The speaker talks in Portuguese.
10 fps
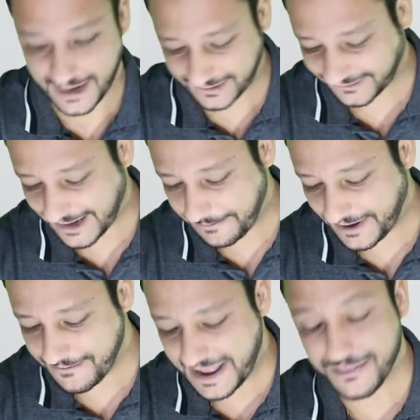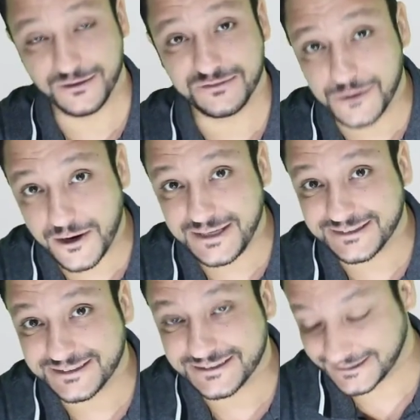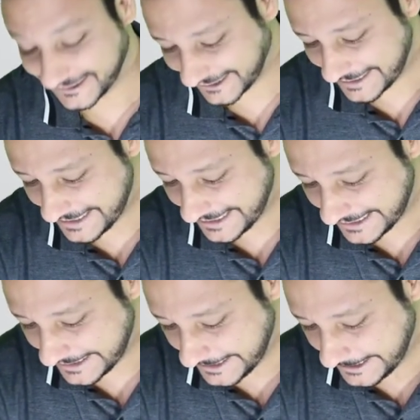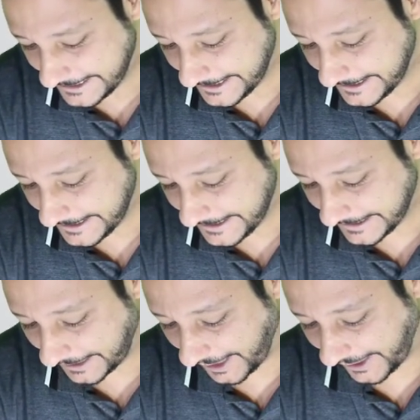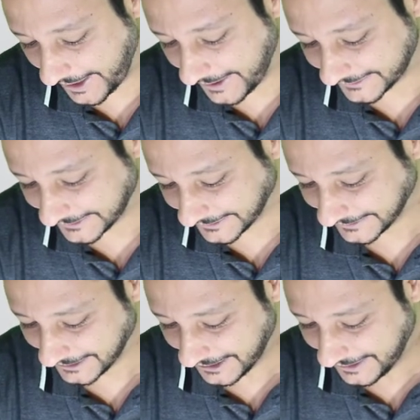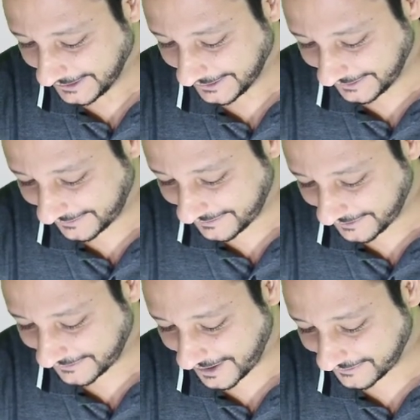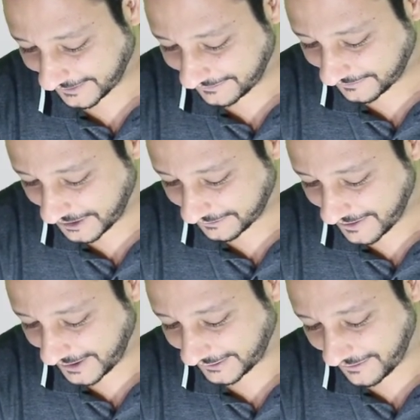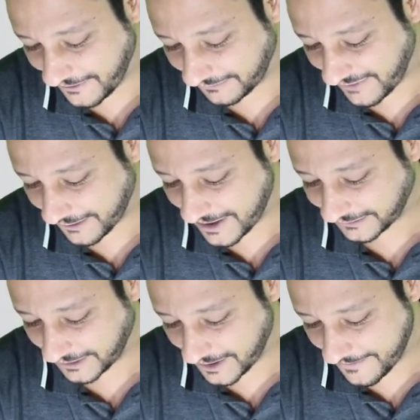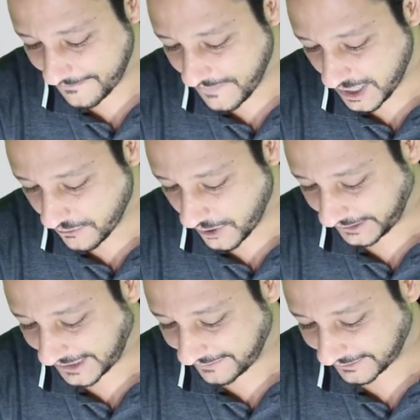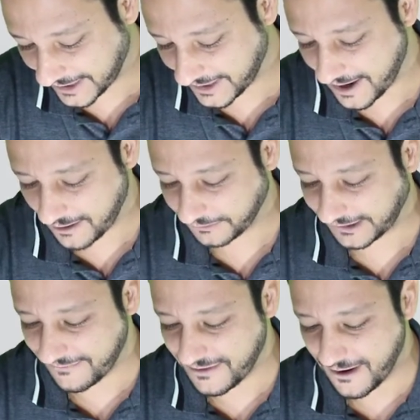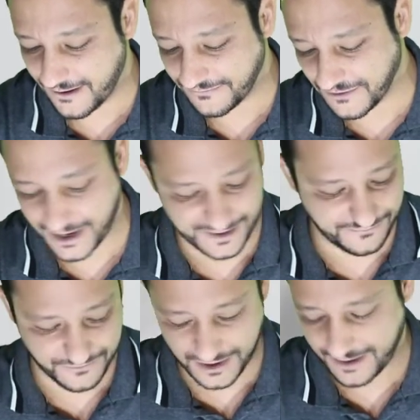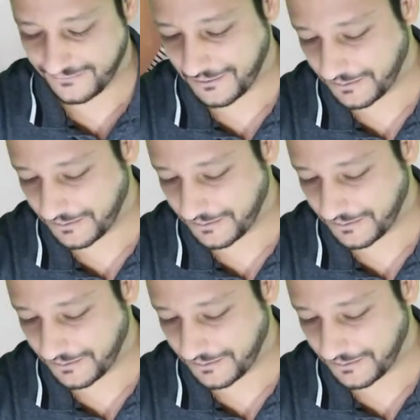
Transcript: É sempre menos dois. Hum, que legal. 600, 618, 48, vai 4, 1080 é graus. Quer ver, ó? Fico olhando, fico olhando.